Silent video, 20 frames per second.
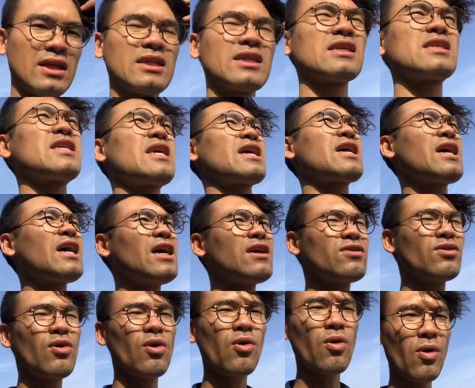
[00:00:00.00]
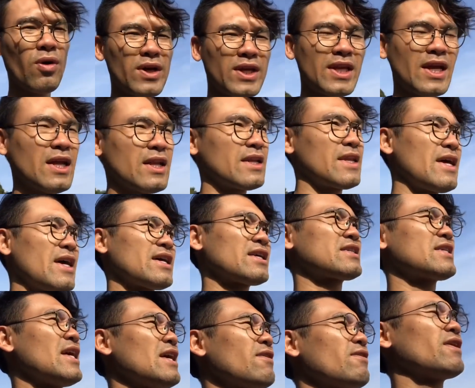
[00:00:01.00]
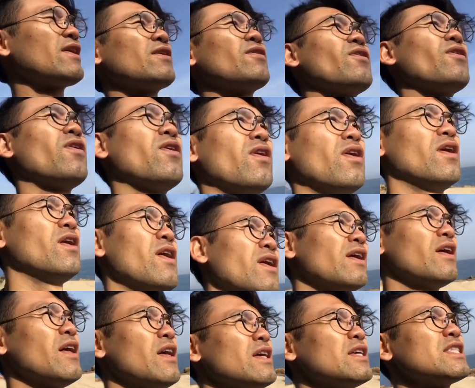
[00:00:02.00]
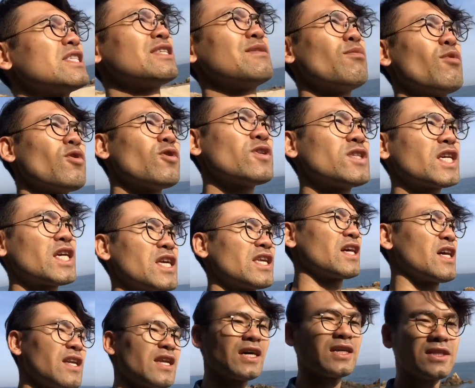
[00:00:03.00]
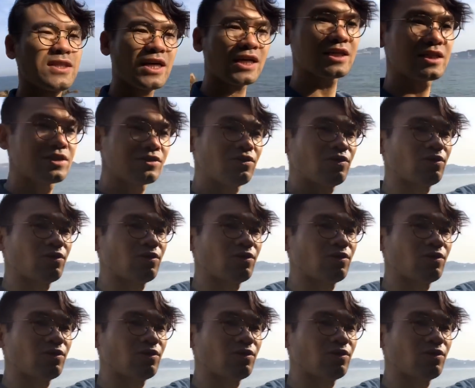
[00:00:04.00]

でせっかくここ来たんで最後あの下関では懐かし